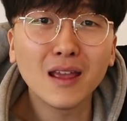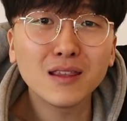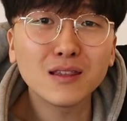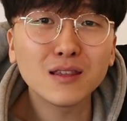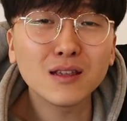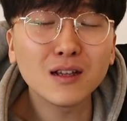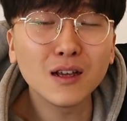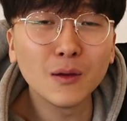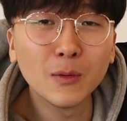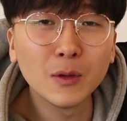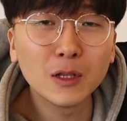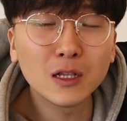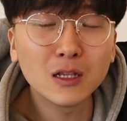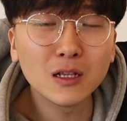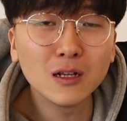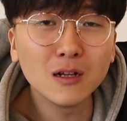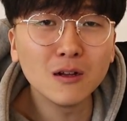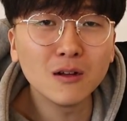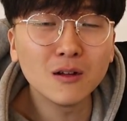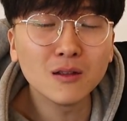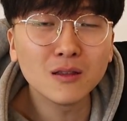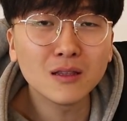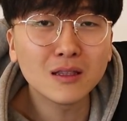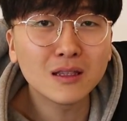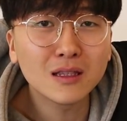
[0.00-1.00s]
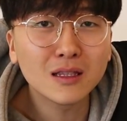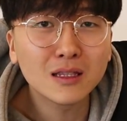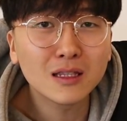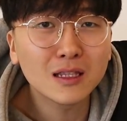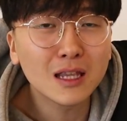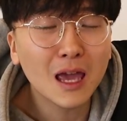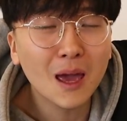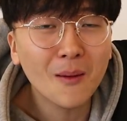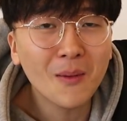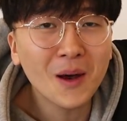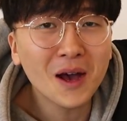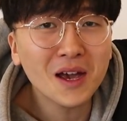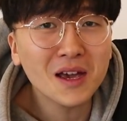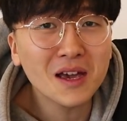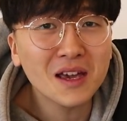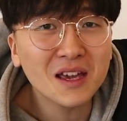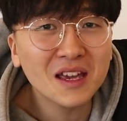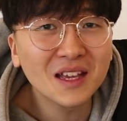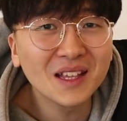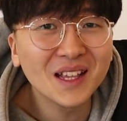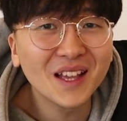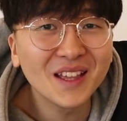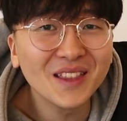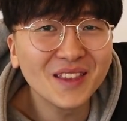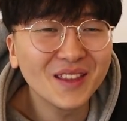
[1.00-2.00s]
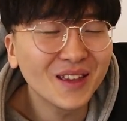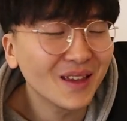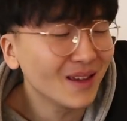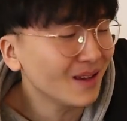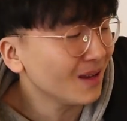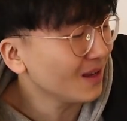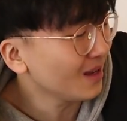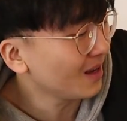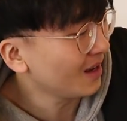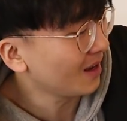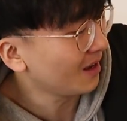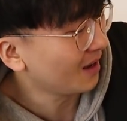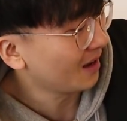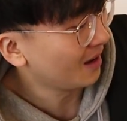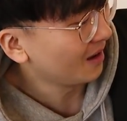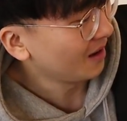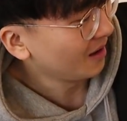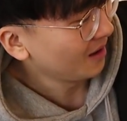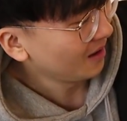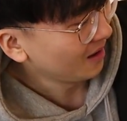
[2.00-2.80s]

S급이 뜨거 대박이긴 한데.